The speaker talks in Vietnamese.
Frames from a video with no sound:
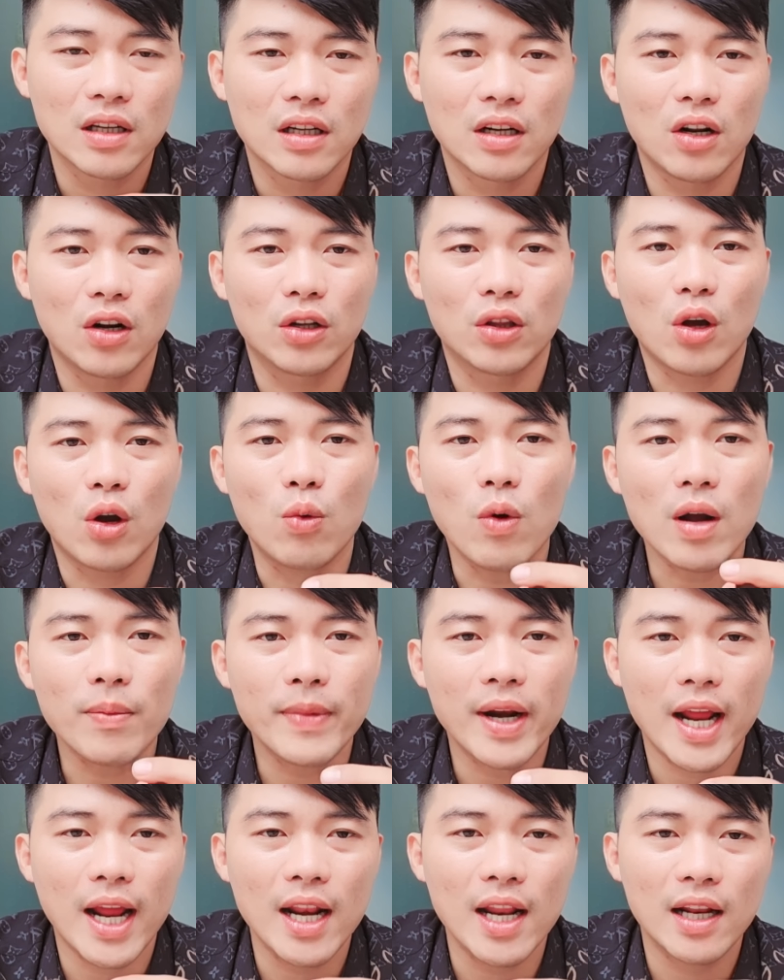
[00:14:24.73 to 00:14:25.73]
rồi tổ quốc
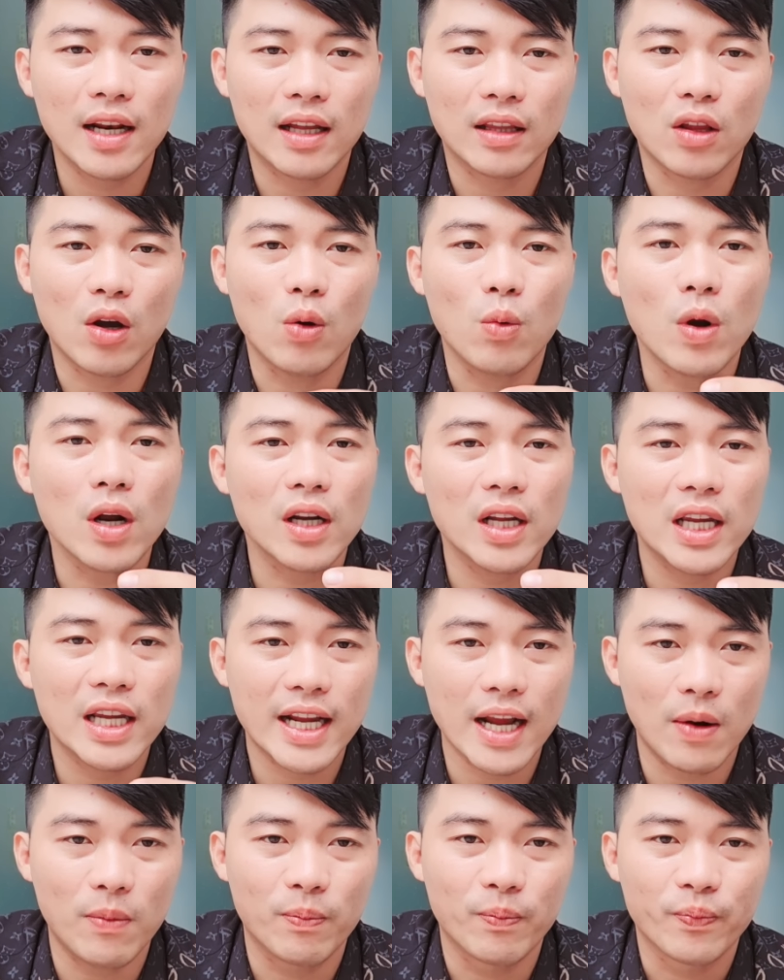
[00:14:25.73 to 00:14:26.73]
mới để lên là tổ quốc ghi
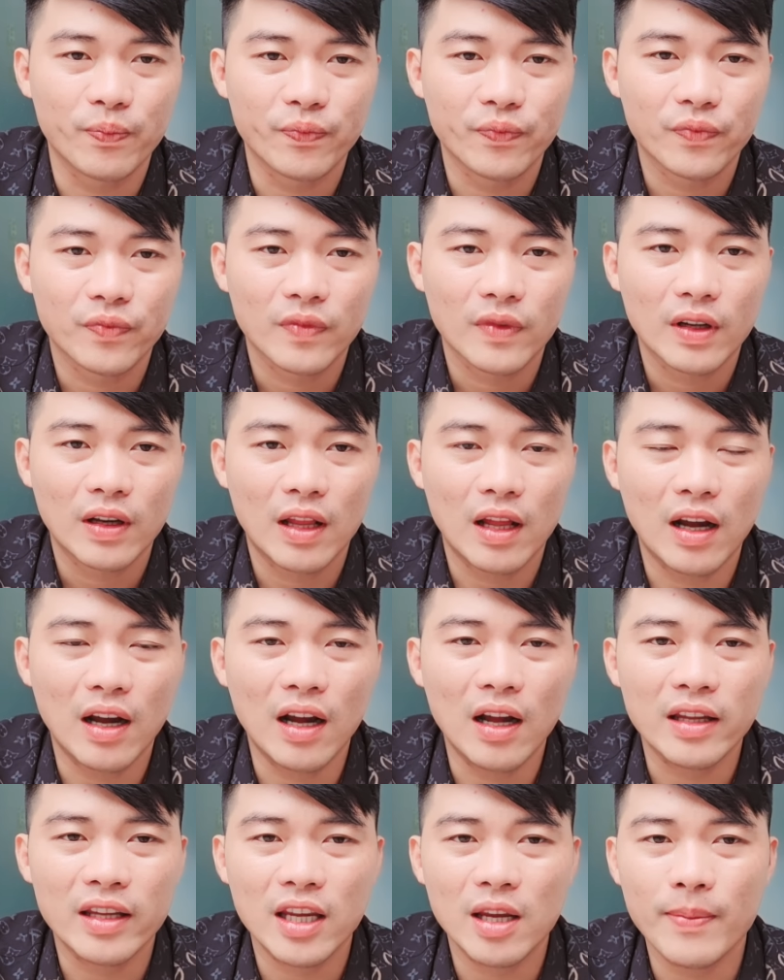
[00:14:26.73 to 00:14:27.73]
trong
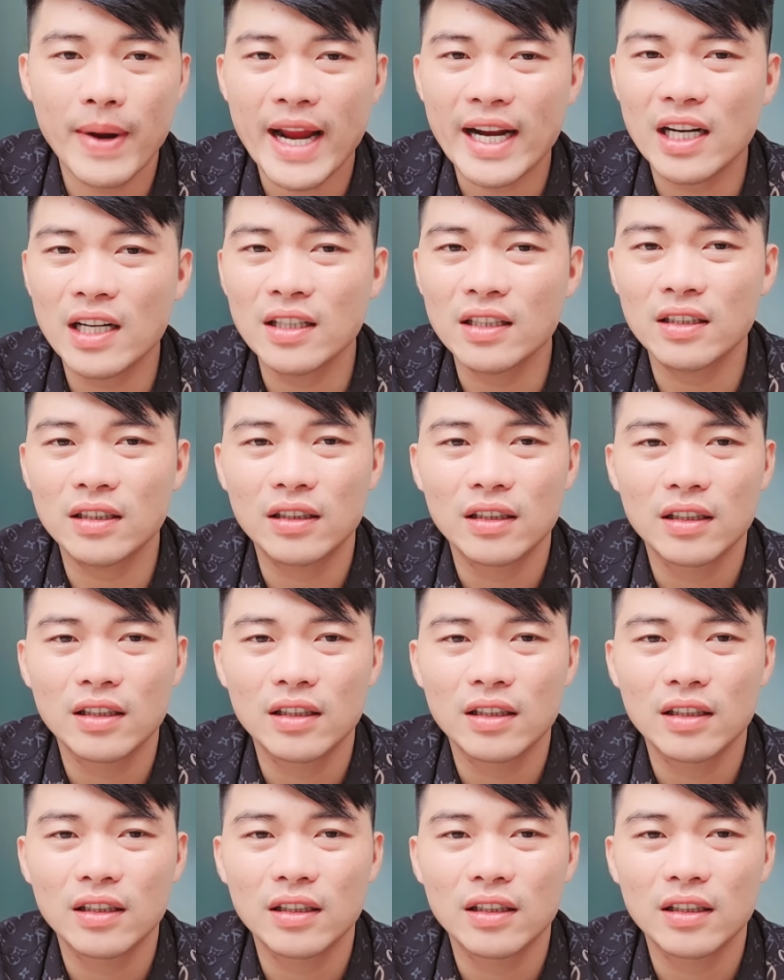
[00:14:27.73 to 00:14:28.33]
đó chỉ bán nước